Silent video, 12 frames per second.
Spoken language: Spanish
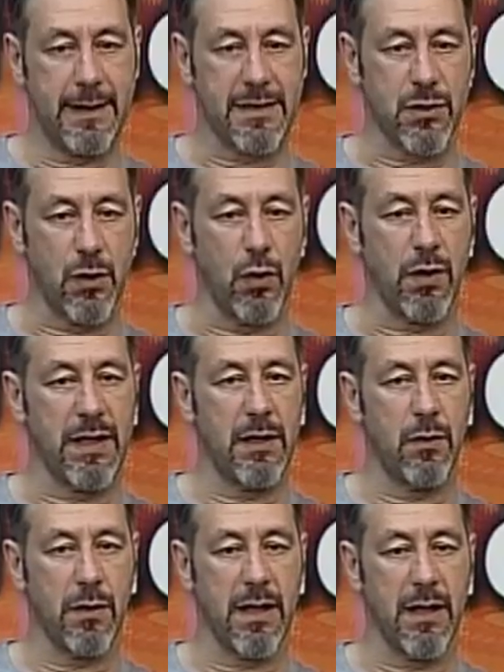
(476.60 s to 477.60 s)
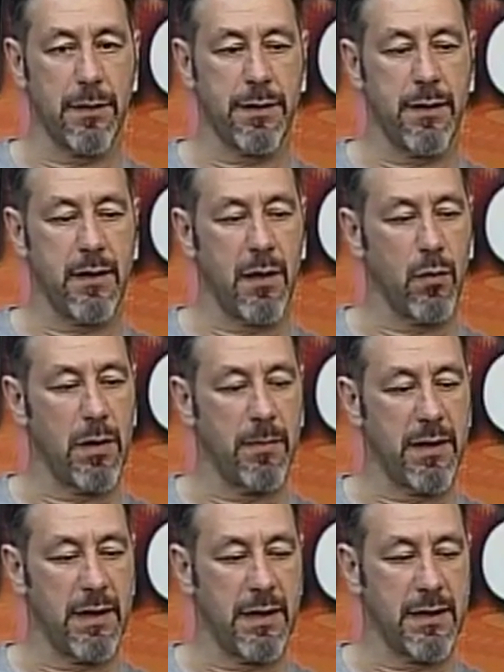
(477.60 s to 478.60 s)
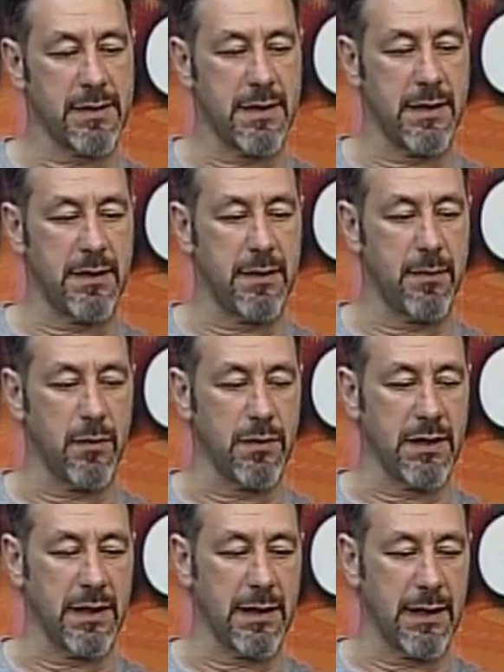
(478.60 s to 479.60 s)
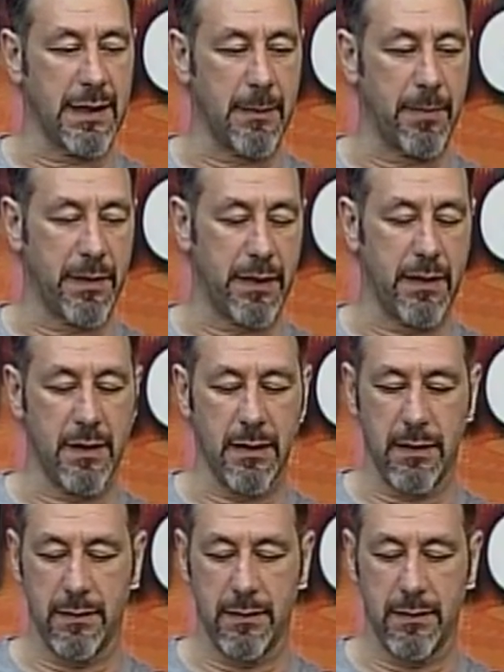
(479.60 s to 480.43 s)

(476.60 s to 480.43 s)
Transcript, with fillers: la astrología lo que hace de alguna manera es que el individuo tenga la capacidad